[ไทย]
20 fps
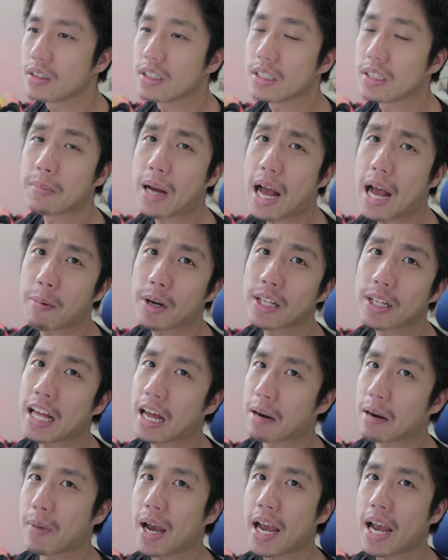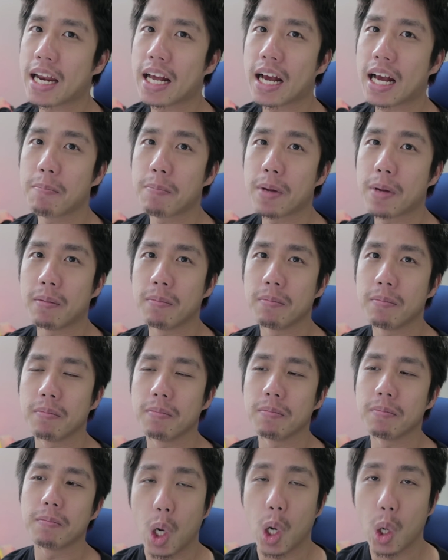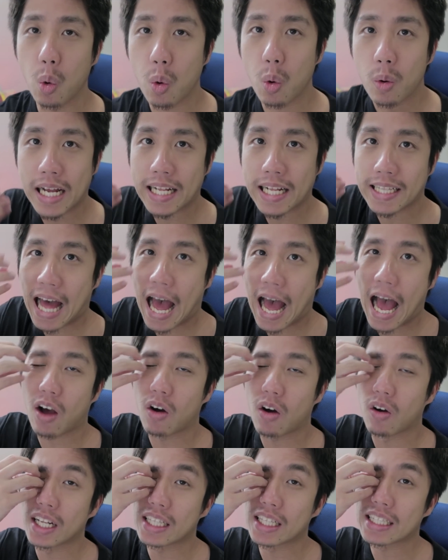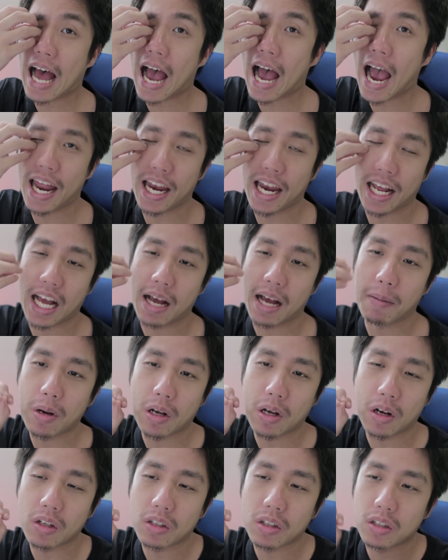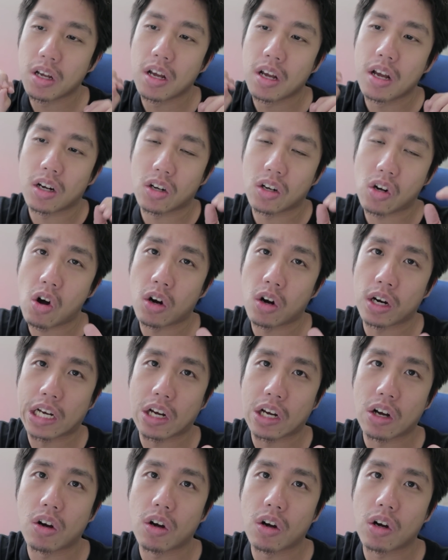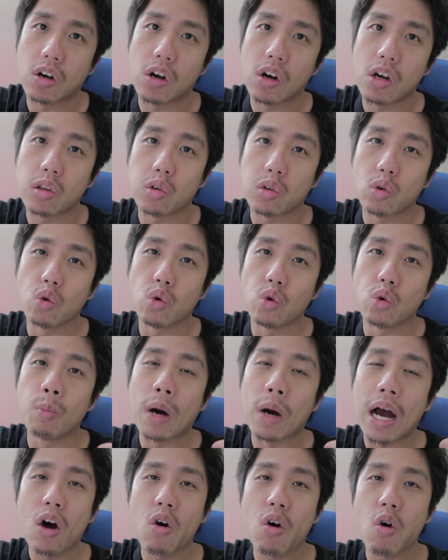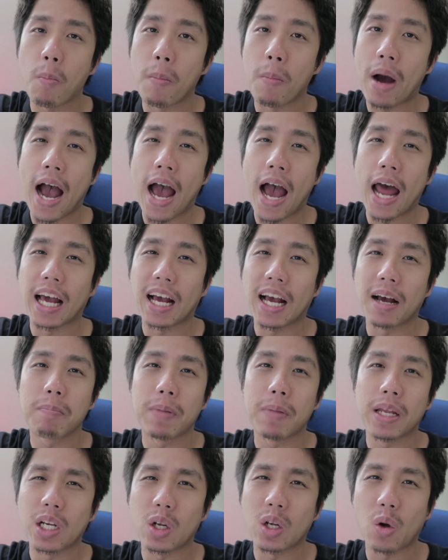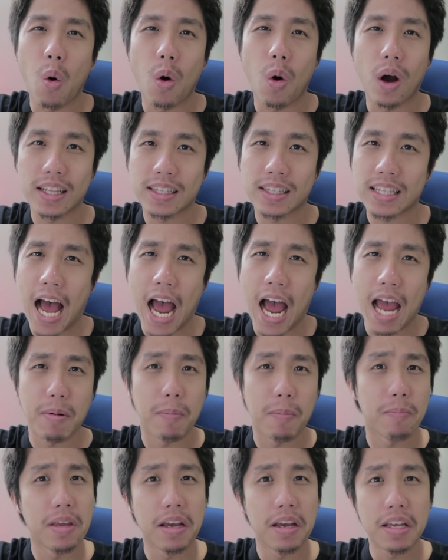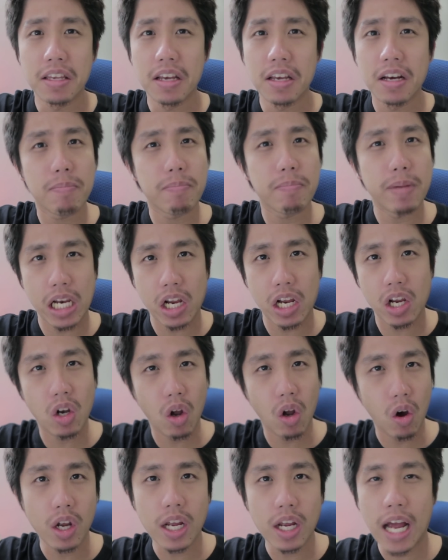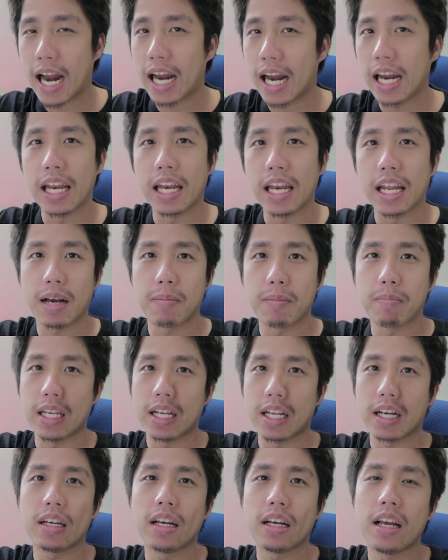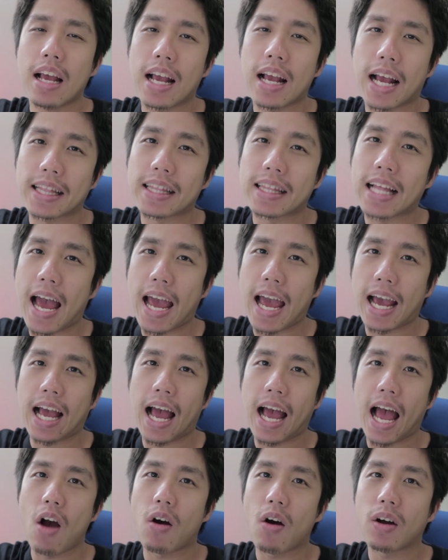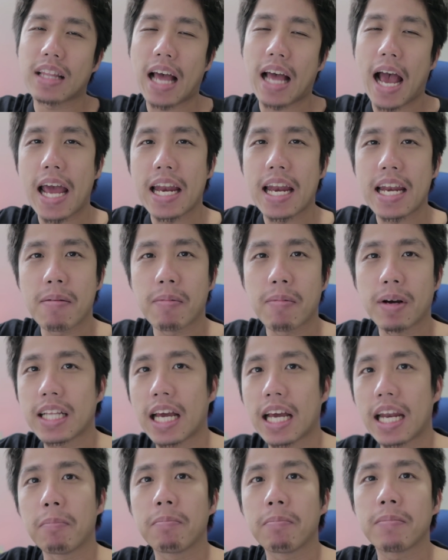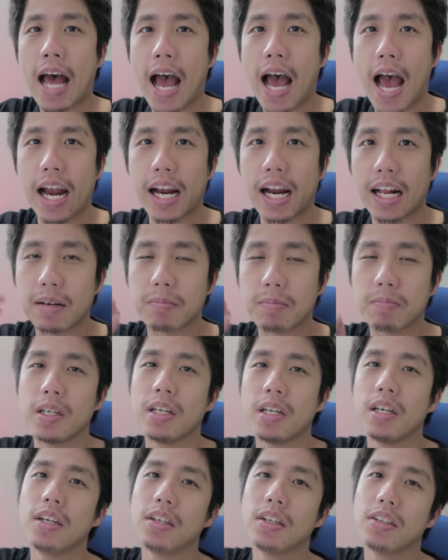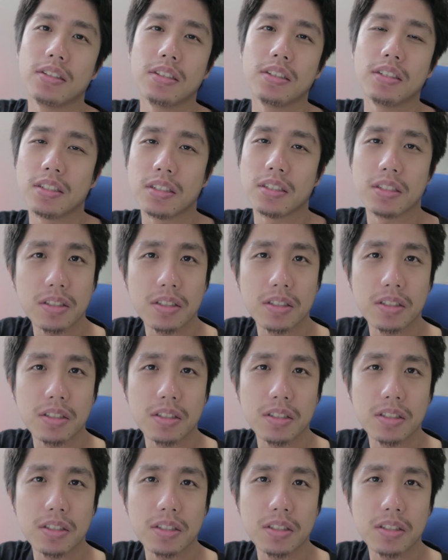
ซึ่งภาพก็ตัดไปนะครับเป็นลูกในตาของกระต่ายนะครับแล้วก็กล้องเนี่ยก็ค่อยๆซูมเอาออกมานะครับเป็นกรงกระต่ายแบบเยอะๆเป็นร้อยๆอันเลยนะครับมีทั้งกระต่ายขาวกระต่ายดำกระต่ายน้ำตาลนะครับซึ่ง